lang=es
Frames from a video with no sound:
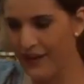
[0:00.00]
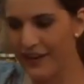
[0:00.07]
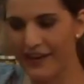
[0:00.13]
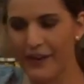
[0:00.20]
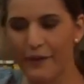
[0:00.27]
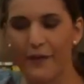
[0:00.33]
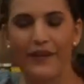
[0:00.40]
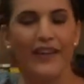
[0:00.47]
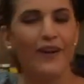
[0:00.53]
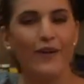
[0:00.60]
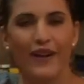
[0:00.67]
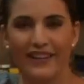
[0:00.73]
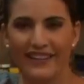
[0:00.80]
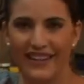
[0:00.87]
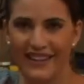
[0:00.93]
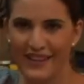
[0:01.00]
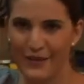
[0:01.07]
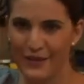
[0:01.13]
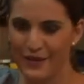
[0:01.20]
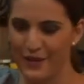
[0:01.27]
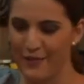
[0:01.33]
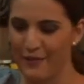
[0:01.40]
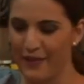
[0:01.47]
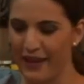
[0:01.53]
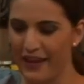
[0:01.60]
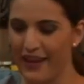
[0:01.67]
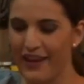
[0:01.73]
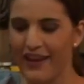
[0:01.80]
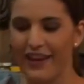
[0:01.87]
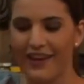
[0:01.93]
Y recuerda lo que te he dicho siempre,
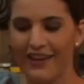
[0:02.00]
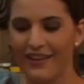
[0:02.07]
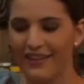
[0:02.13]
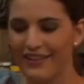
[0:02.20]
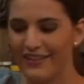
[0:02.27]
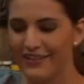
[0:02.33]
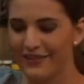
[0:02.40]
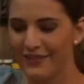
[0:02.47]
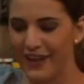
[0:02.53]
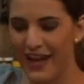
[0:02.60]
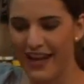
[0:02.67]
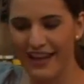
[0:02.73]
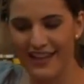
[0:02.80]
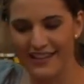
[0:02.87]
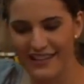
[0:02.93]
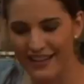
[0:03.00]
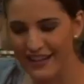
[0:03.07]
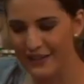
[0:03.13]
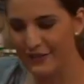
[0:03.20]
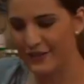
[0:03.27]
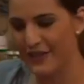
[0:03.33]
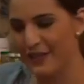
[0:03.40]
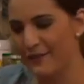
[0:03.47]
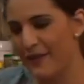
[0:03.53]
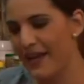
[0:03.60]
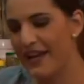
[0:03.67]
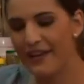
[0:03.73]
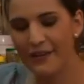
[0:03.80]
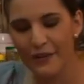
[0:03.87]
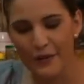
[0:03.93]
hay que hacer las cosas
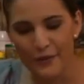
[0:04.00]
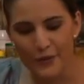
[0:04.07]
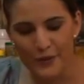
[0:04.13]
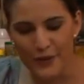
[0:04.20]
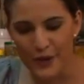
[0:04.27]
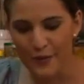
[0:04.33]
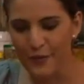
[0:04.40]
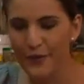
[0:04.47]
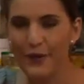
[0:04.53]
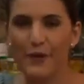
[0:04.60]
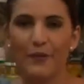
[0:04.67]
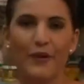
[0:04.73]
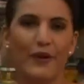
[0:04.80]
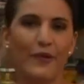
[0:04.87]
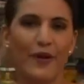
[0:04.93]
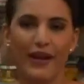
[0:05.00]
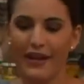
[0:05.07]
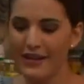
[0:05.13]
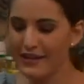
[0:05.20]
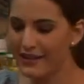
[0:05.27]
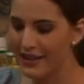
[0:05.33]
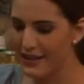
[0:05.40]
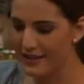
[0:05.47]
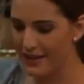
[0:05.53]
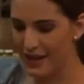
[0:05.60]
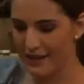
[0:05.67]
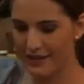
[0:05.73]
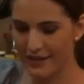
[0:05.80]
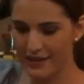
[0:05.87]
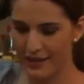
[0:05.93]
bien, con mucho amor, pero no hay que
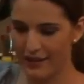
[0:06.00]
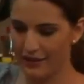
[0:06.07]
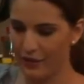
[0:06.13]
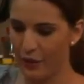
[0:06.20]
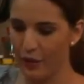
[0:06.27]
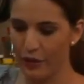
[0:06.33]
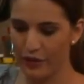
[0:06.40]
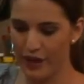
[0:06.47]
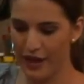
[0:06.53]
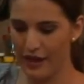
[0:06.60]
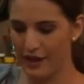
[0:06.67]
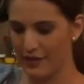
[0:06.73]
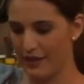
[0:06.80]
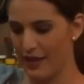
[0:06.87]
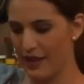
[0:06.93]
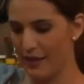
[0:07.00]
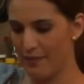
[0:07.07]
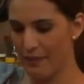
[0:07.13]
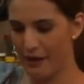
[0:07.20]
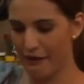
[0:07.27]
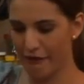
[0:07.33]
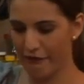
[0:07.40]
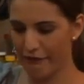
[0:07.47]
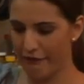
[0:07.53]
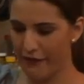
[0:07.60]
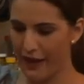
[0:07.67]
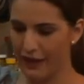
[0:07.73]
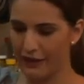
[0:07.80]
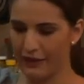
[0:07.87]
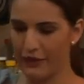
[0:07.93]
estresarse de que todo tiene que salir
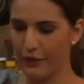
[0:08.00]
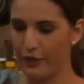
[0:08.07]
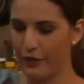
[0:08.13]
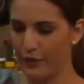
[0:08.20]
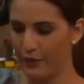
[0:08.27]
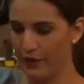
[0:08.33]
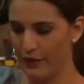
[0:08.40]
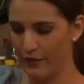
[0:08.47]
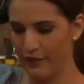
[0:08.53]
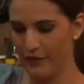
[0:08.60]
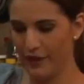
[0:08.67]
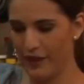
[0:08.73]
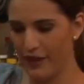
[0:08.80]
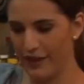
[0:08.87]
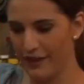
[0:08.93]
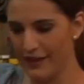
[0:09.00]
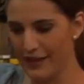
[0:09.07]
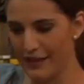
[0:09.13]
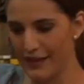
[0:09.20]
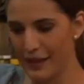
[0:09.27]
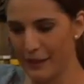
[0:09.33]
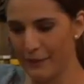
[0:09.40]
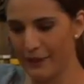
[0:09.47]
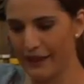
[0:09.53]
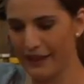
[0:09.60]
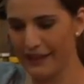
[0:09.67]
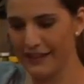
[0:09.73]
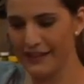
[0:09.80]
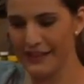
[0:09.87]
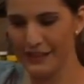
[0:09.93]
perfecto y bueno, y hacer
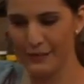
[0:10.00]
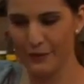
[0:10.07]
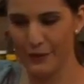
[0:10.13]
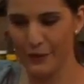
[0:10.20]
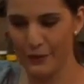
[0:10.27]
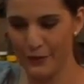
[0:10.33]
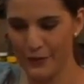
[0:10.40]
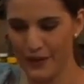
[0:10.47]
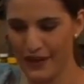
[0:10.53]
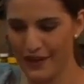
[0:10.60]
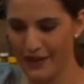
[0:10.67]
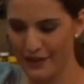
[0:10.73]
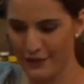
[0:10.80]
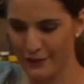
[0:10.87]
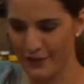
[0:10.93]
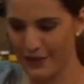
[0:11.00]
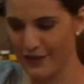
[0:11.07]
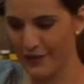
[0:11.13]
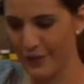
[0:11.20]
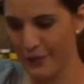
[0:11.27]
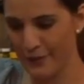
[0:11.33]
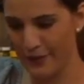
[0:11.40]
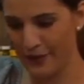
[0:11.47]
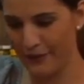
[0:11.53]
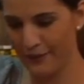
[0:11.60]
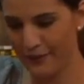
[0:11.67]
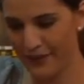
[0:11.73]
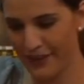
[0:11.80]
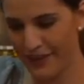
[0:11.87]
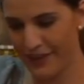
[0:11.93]
berrinches cuando no salen las cosas. No, hombre.
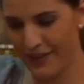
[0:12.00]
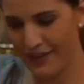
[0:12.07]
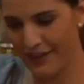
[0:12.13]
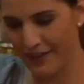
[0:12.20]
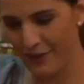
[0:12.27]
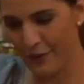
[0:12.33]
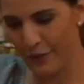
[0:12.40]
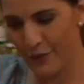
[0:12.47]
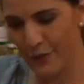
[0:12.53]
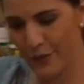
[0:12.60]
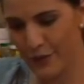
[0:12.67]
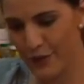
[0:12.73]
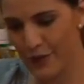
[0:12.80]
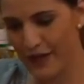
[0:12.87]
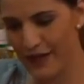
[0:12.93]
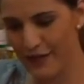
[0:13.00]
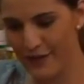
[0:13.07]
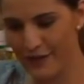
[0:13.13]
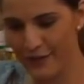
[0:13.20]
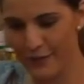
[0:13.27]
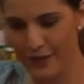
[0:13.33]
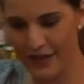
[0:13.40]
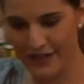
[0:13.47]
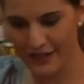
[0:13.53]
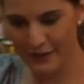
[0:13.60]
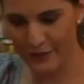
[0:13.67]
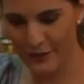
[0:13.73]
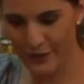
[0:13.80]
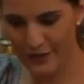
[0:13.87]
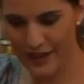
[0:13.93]
Con mucho cariño hacemos las
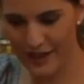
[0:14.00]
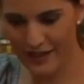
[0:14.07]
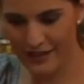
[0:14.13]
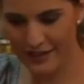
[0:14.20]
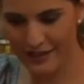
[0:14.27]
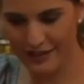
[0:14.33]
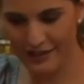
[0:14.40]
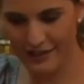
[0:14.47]
cosas